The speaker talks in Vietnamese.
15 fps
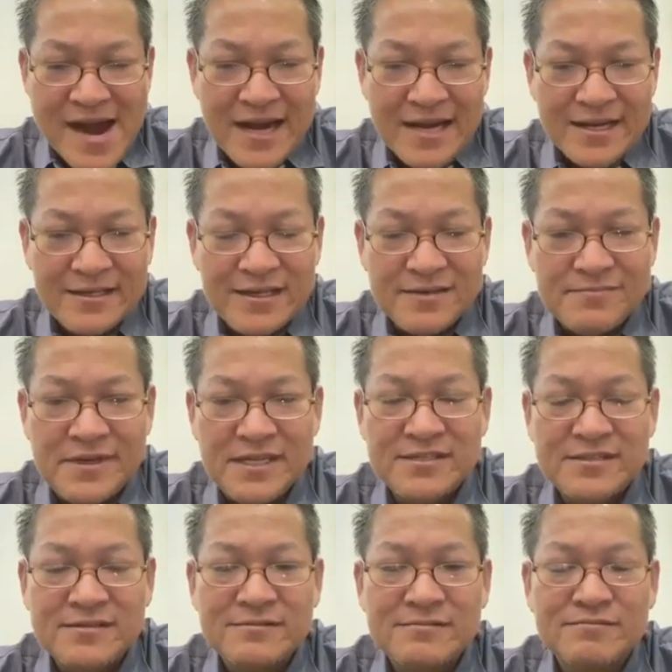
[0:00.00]
ba nắng nương
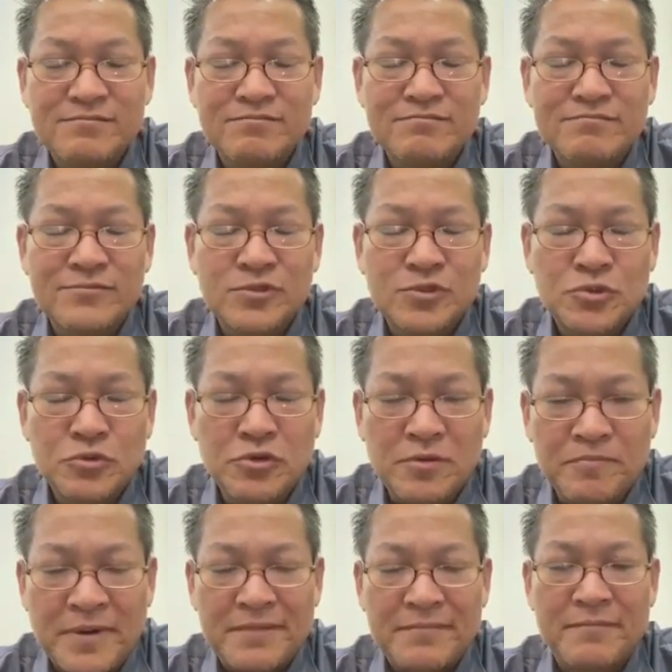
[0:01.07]
miên tu
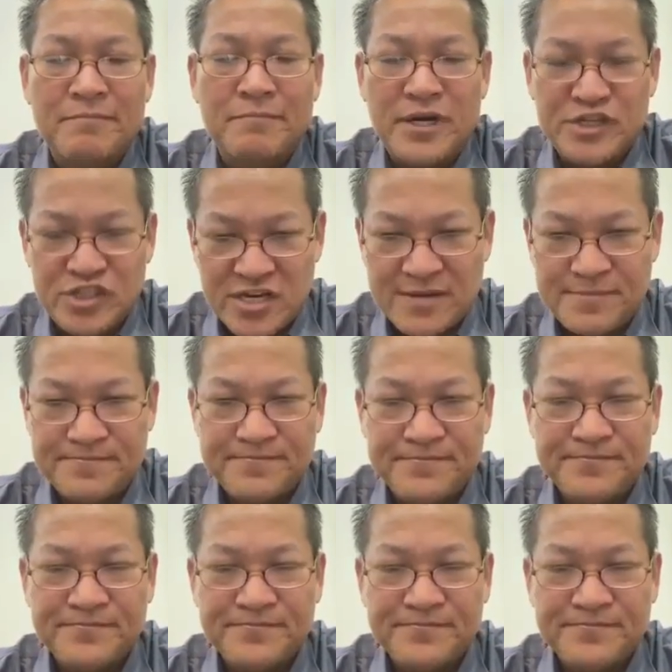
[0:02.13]
đập phật bẩm bật cho nằm